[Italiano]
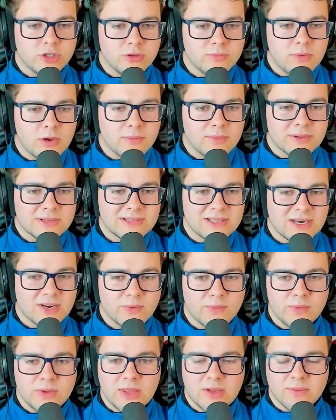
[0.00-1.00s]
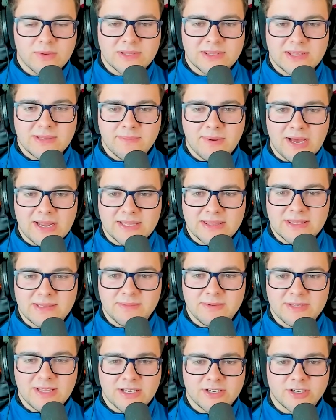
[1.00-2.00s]
Dobbiamo passare qui da queste parti
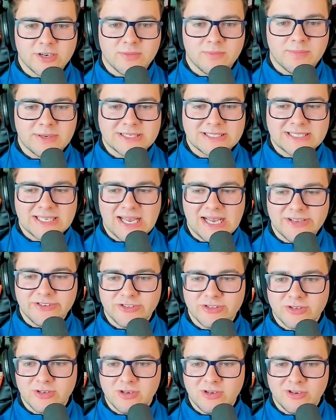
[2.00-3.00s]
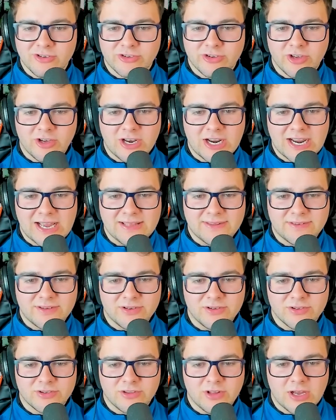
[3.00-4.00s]
mi sa c'è un passaggio Non lo so ragazzi
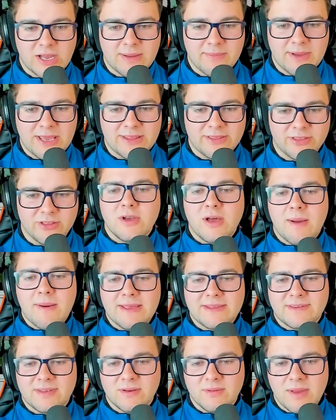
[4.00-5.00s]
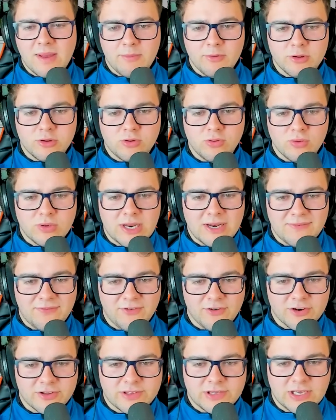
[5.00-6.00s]
non sto capendo Vabbè seguiamo il tunnel
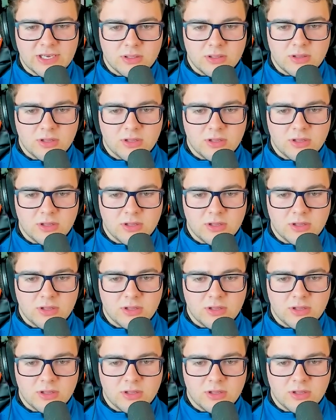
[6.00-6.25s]
forse?